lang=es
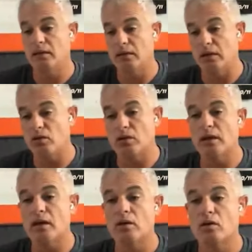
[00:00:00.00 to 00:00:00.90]
de
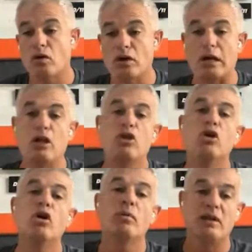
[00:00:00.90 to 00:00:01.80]
correr con el
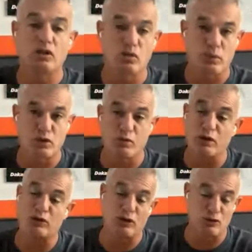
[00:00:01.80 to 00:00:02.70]
doble de su
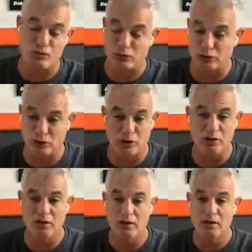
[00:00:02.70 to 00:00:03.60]
presupuesto, que es un montón,